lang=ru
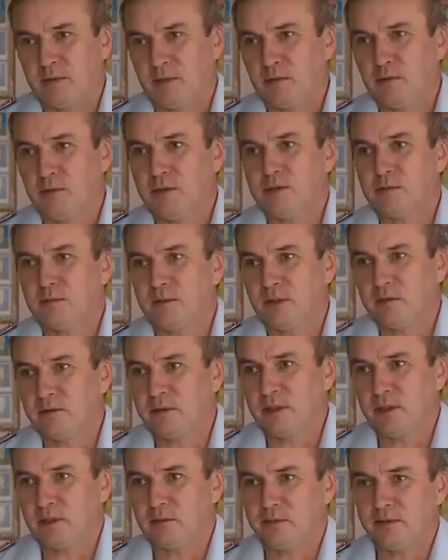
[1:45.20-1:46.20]
Проводится
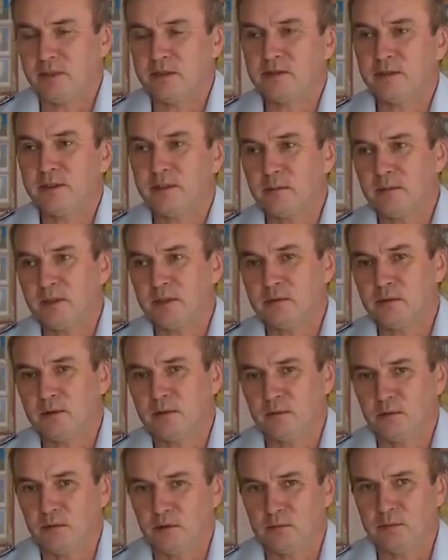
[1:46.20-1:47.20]
проверка, по результатам
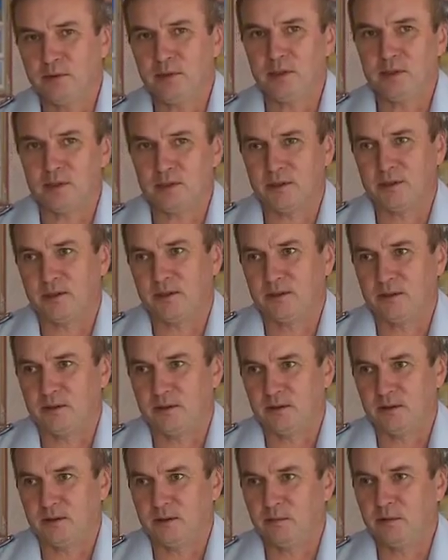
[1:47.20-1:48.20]
которой будет принято
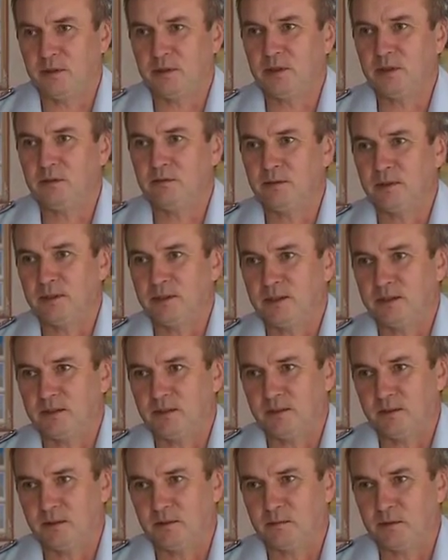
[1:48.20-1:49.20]
э,
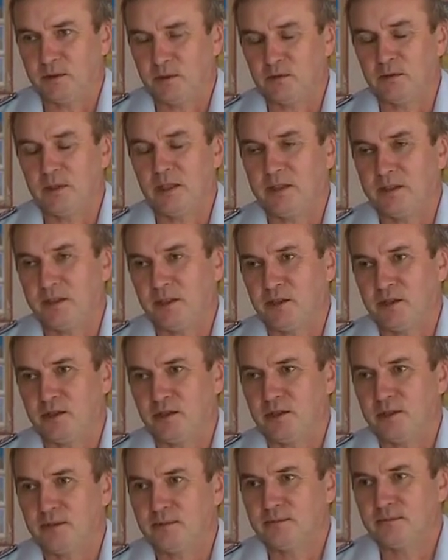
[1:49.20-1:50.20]
объективное э, процессуальное
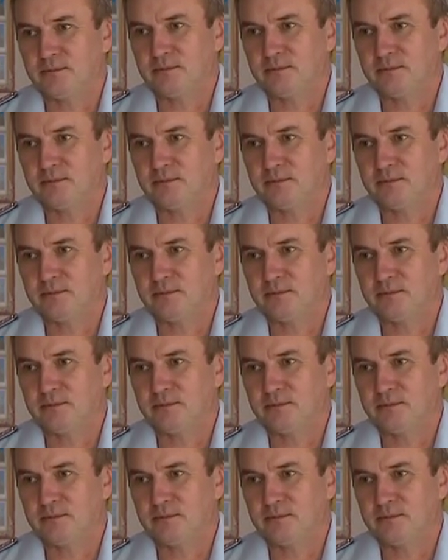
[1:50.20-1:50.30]
решение.